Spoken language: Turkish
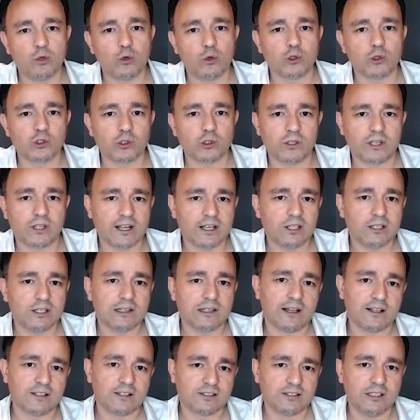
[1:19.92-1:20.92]
koz olarak
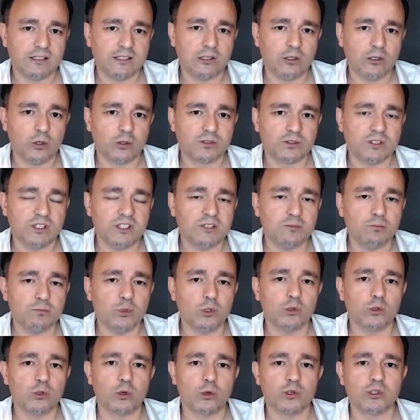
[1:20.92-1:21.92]
lanse ediliyor. Siz
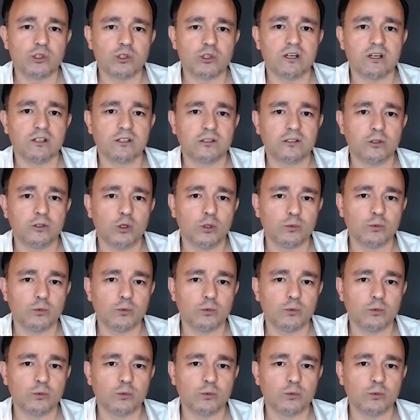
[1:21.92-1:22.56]
bu görüşe katılıyor